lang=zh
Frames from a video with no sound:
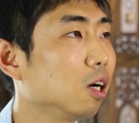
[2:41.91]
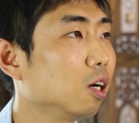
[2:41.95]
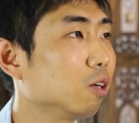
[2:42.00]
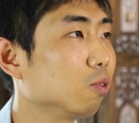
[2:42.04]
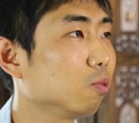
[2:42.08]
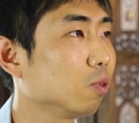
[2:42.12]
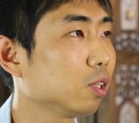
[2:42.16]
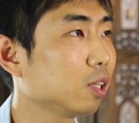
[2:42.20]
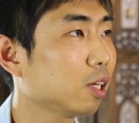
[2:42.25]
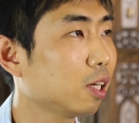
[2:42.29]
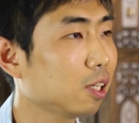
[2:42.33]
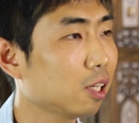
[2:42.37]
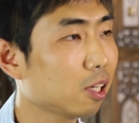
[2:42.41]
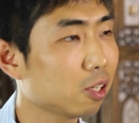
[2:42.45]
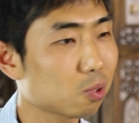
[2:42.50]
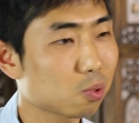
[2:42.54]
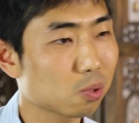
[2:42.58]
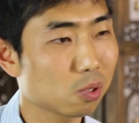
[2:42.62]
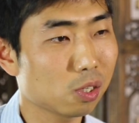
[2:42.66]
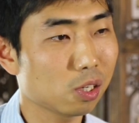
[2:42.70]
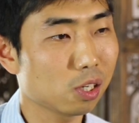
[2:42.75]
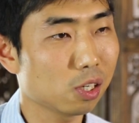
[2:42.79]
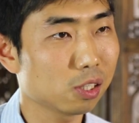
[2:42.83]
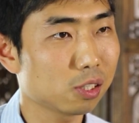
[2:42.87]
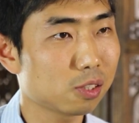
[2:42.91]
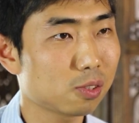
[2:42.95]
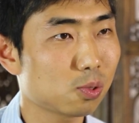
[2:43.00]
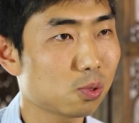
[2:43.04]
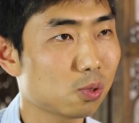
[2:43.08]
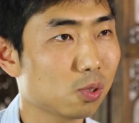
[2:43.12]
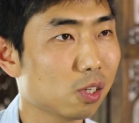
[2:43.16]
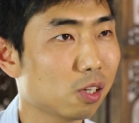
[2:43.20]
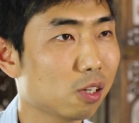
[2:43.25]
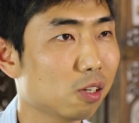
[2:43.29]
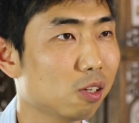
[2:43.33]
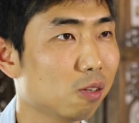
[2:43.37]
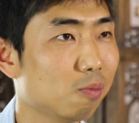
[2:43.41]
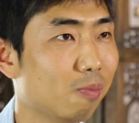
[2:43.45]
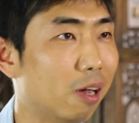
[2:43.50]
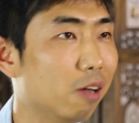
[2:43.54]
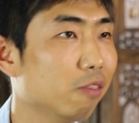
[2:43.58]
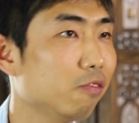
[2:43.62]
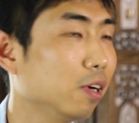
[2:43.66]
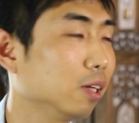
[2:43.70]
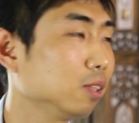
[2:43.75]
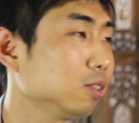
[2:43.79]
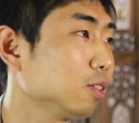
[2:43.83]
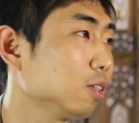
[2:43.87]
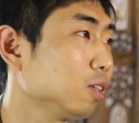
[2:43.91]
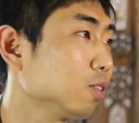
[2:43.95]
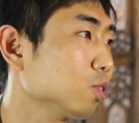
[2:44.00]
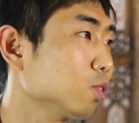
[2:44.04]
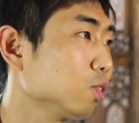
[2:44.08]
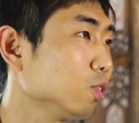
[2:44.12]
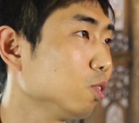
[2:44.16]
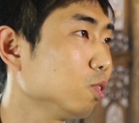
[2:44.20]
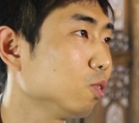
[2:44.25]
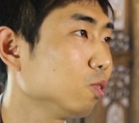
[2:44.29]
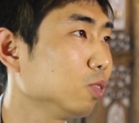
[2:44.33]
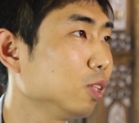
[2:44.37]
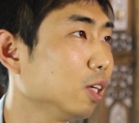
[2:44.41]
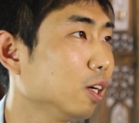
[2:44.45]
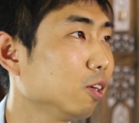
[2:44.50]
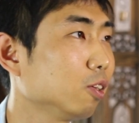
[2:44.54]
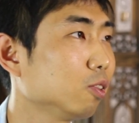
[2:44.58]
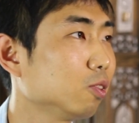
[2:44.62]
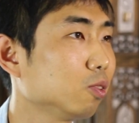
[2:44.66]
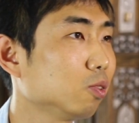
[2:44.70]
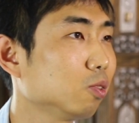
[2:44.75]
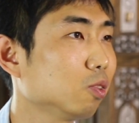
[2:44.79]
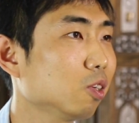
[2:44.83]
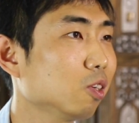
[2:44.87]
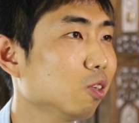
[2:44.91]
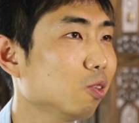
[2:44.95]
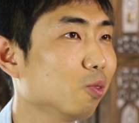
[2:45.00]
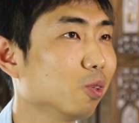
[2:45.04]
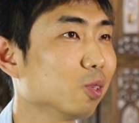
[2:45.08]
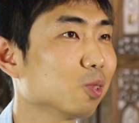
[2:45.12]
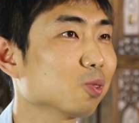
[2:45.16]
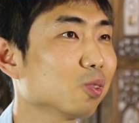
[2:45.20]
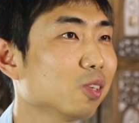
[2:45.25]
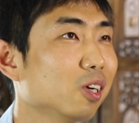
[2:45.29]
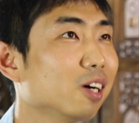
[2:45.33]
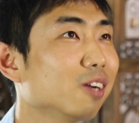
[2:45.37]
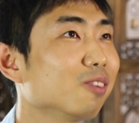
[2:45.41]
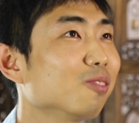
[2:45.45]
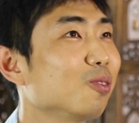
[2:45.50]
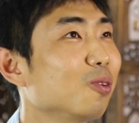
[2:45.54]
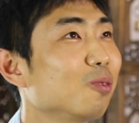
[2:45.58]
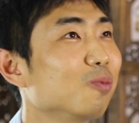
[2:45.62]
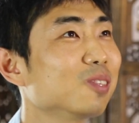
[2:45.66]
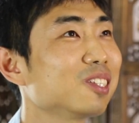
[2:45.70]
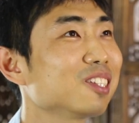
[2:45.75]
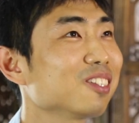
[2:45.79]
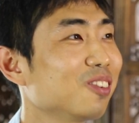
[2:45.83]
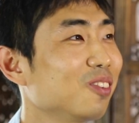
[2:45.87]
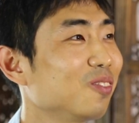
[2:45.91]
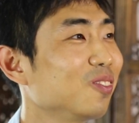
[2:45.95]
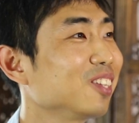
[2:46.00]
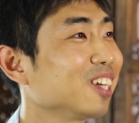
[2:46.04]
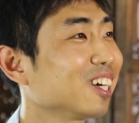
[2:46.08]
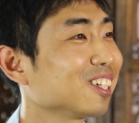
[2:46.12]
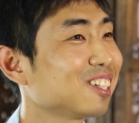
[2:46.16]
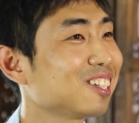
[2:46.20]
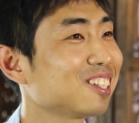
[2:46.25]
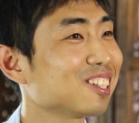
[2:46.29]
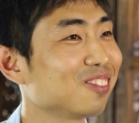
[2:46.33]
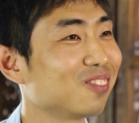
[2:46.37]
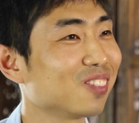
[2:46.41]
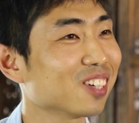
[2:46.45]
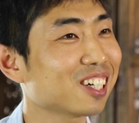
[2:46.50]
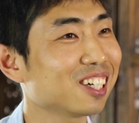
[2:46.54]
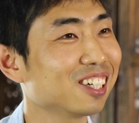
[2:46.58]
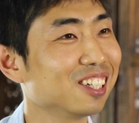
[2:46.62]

啊，我太太说啊，需要买房子的时候，然后我说啊，我们我们当时怎